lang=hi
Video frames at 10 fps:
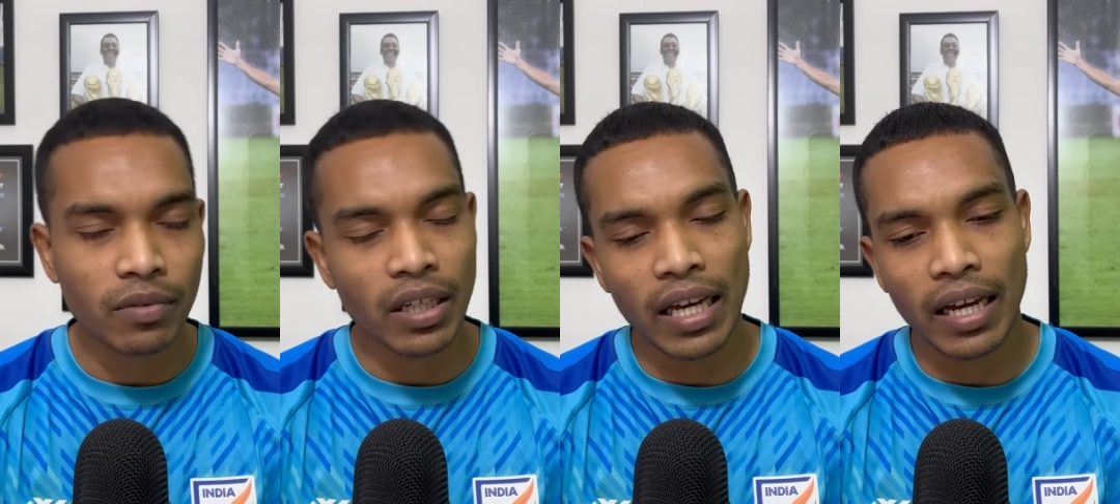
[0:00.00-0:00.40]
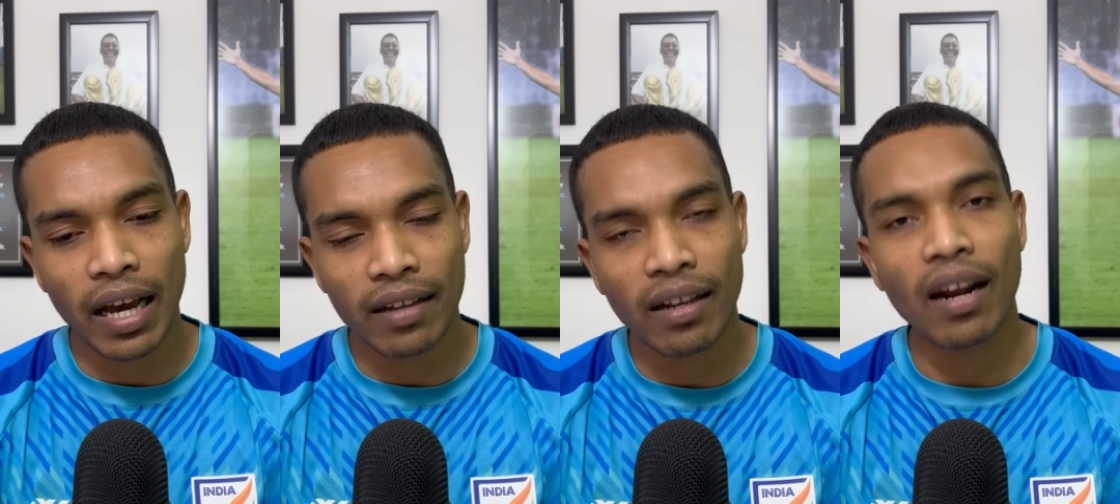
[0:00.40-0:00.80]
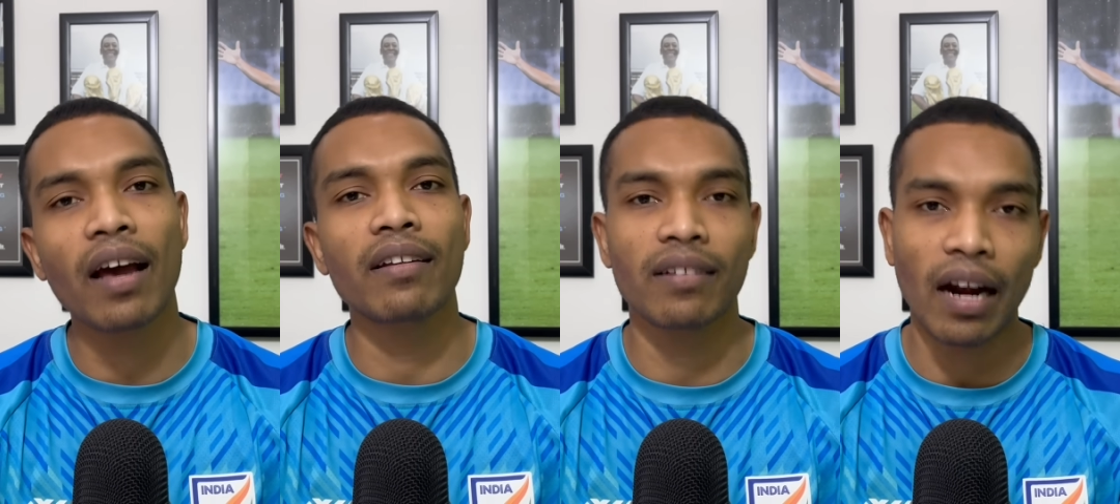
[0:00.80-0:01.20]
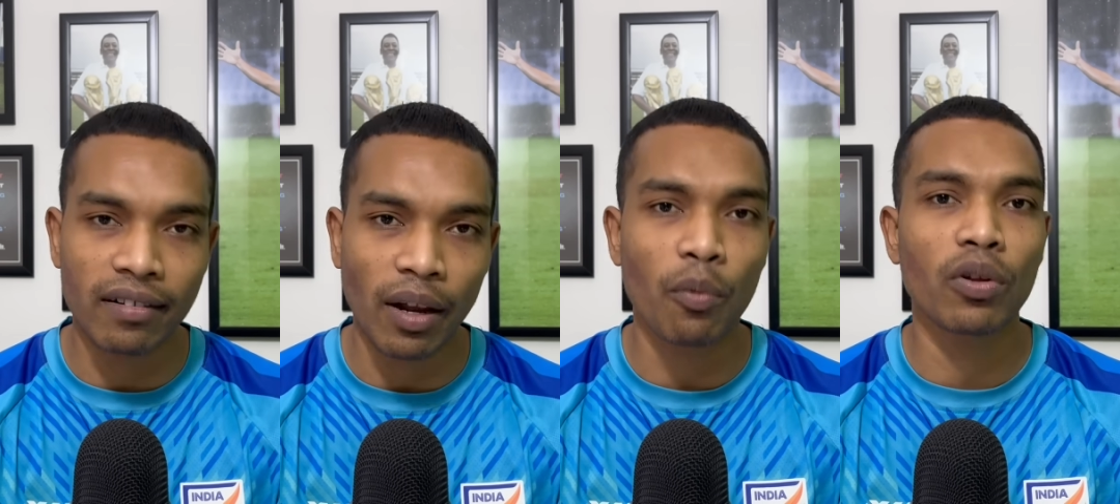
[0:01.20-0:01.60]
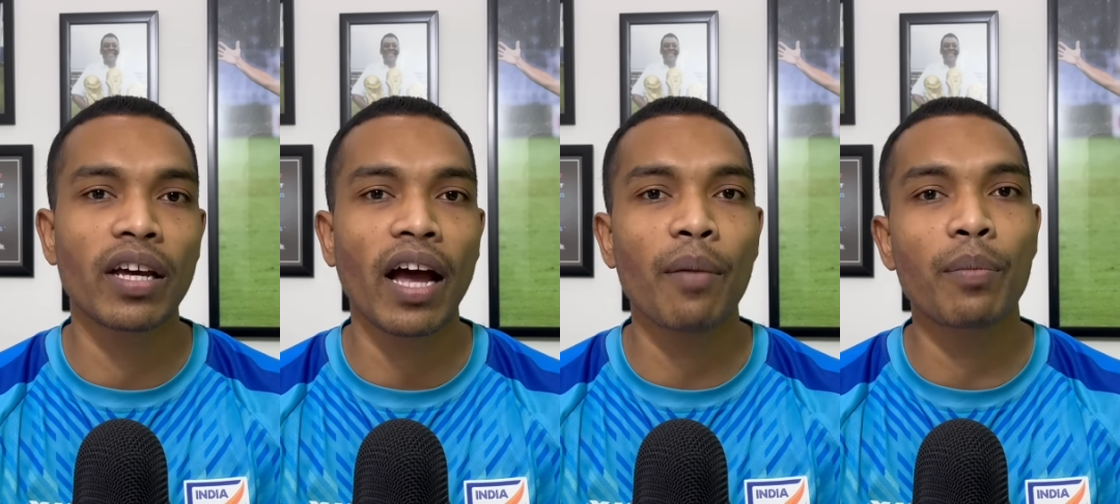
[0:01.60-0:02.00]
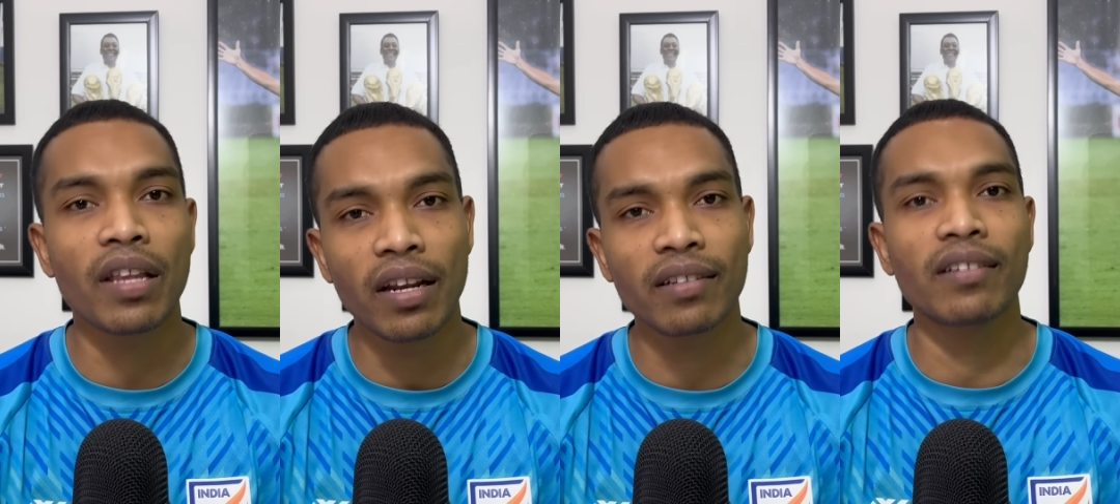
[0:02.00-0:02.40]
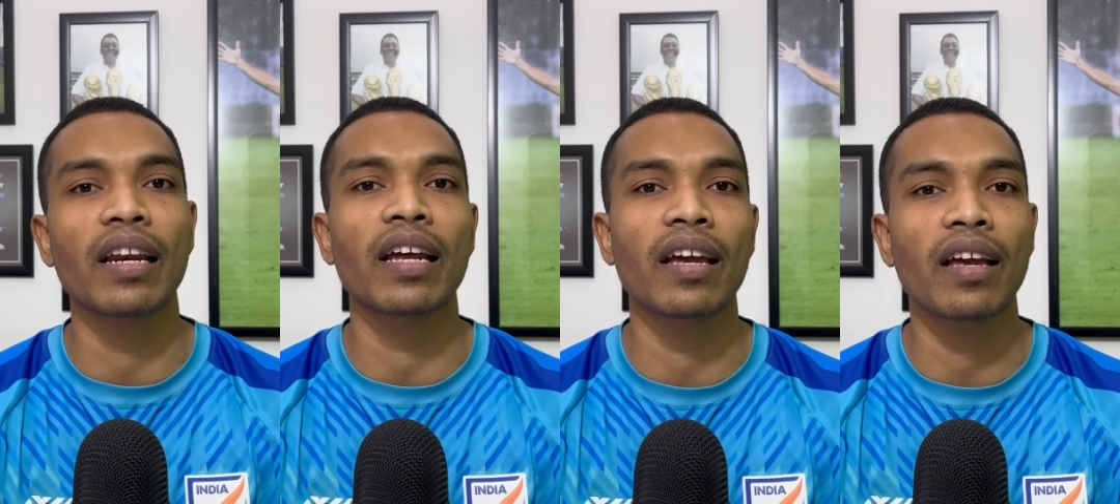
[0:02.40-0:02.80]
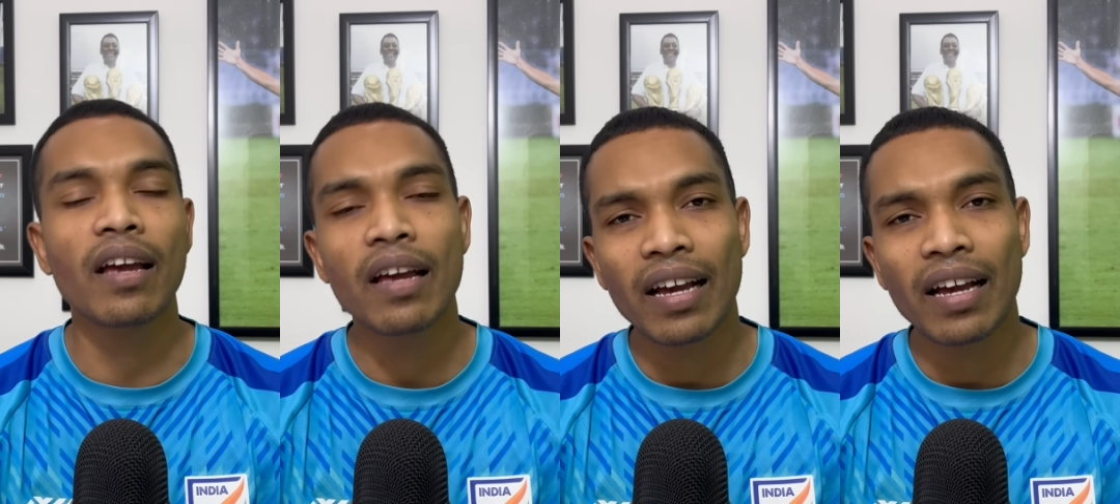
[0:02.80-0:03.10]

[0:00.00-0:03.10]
कि कैसा रहा स्टैट्स आपको दिखाया पिछले सीजन के कि